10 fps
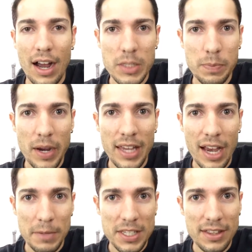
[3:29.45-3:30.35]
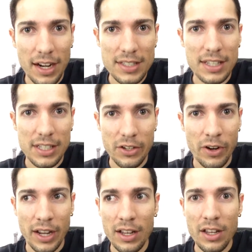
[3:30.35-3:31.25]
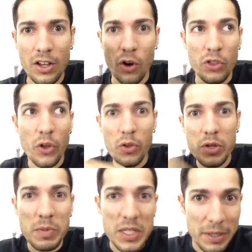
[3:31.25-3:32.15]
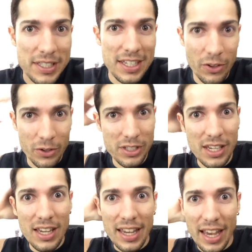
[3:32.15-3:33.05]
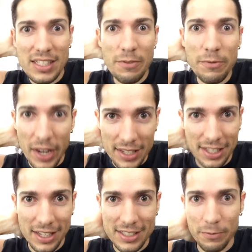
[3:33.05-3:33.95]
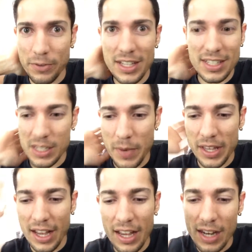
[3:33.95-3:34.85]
España a visitar a esta señora con todo y mis vecinos que hacen fiestas en fines de semana,